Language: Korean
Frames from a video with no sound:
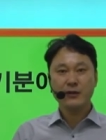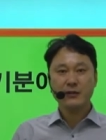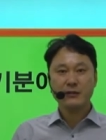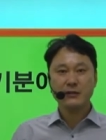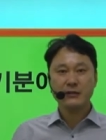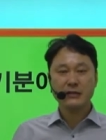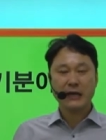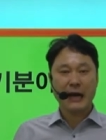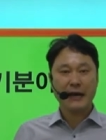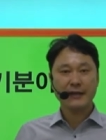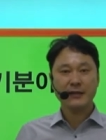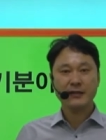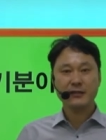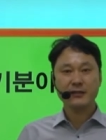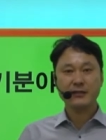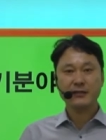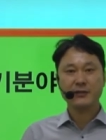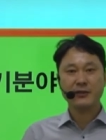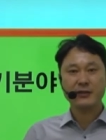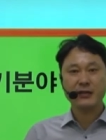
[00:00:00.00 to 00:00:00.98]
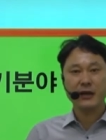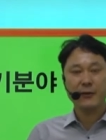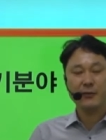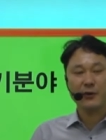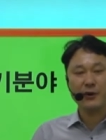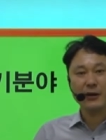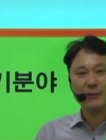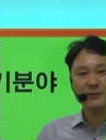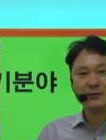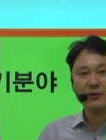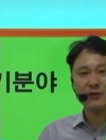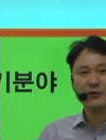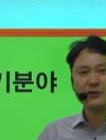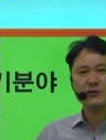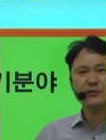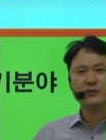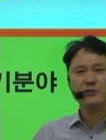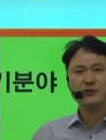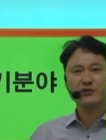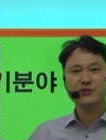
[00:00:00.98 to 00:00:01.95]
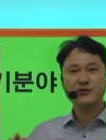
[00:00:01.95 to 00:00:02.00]
그 강의를 듣거나 뭐 하면서
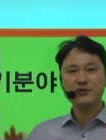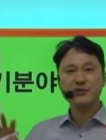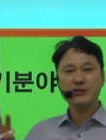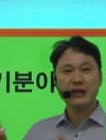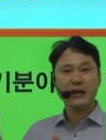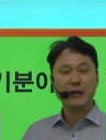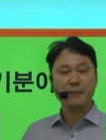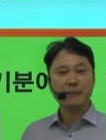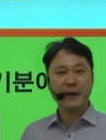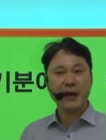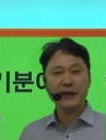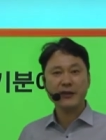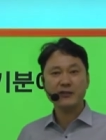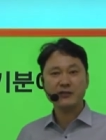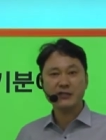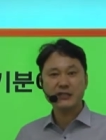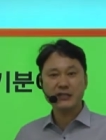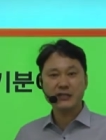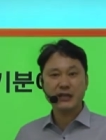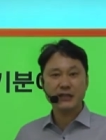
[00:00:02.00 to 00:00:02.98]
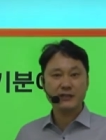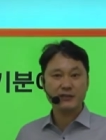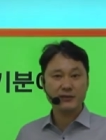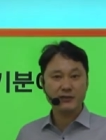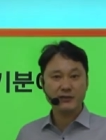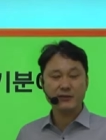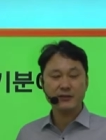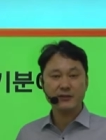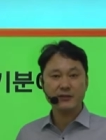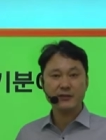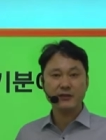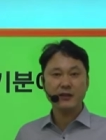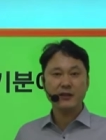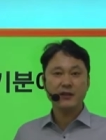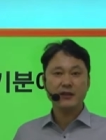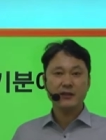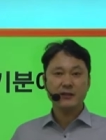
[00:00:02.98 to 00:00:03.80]
그 주위에 배경 지식 같은 것들을